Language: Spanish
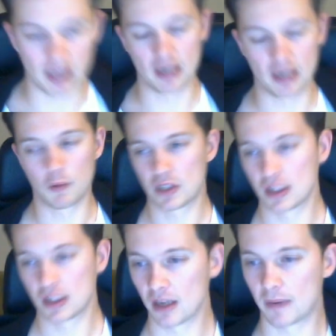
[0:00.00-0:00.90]
en el buen
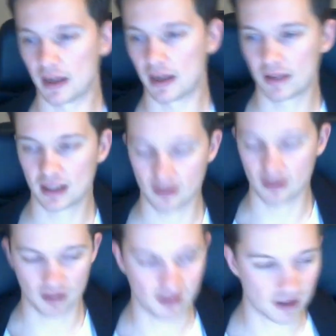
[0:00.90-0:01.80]
sentido de la palabra, que no
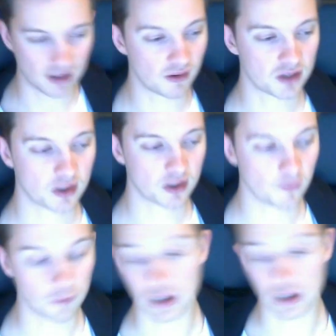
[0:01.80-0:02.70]
quiero que luego se
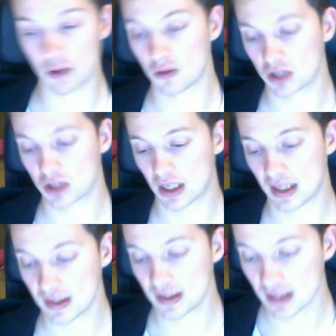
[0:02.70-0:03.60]
confunda con cosas
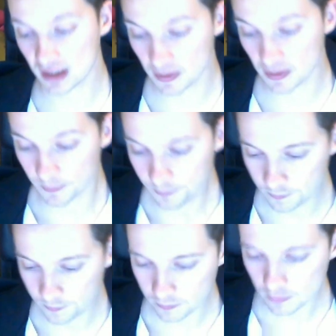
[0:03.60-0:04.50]
racistas.
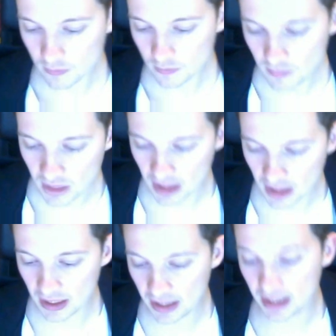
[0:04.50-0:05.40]

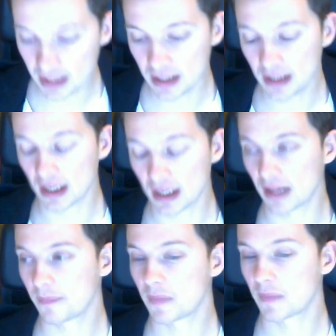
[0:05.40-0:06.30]
Y nada,
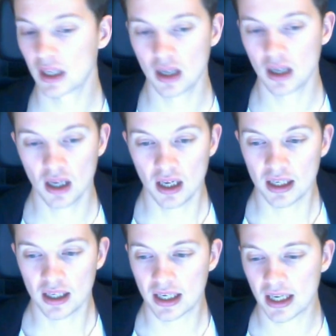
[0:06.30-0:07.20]

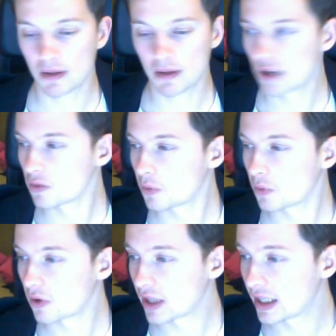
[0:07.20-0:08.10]
quería hablaros un poco
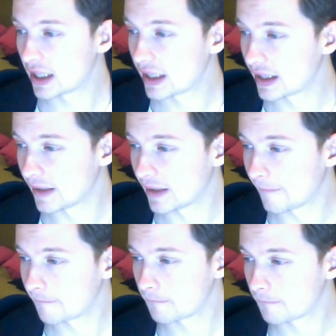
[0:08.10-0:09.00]
de,
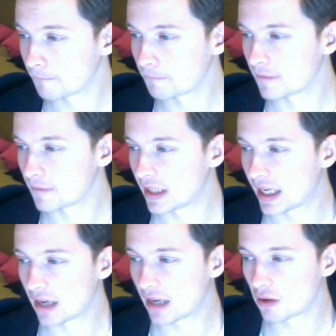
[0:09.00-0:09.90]
de
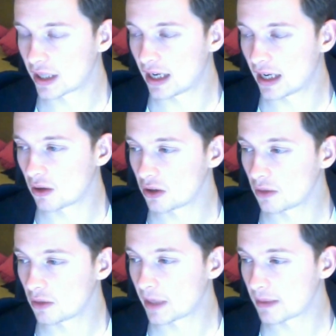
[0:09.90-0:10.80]
algo que hago yo
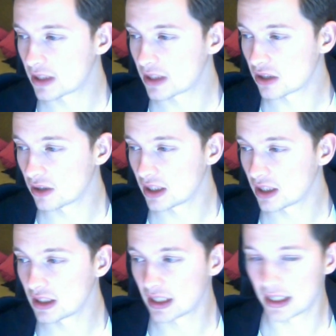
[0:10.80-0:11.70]
para mis sesiones y
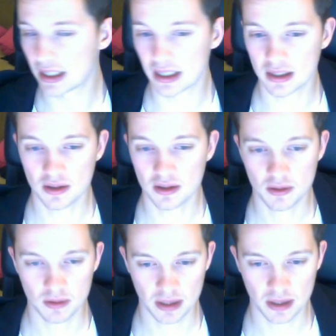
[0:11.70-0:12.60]
que es
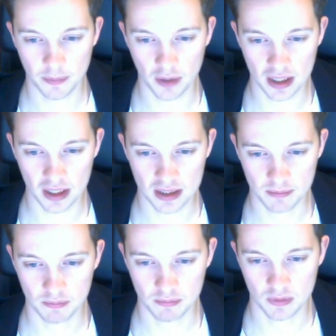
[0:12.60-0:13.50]
que puedes
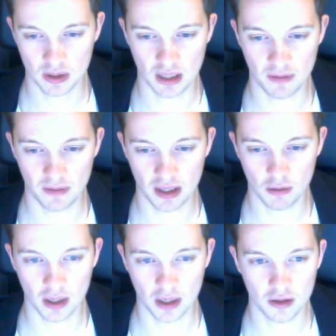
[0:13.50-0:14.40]
tal vez
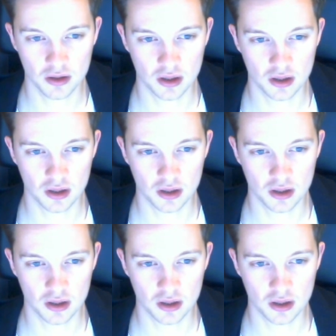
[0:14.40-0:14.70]
ayudaros.